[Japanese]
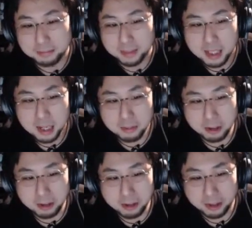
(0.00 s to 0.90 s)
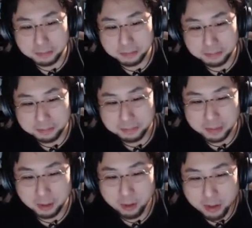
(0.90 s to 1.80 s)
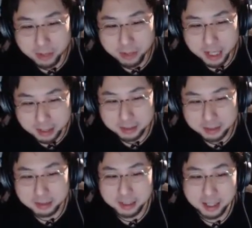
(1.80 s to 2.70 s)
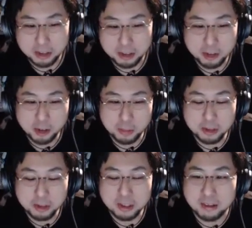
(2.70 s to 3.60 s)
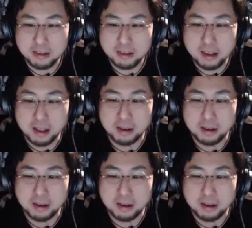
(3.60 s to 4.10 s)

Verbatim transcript: でも、俺は、あの、中古物件好きだよ。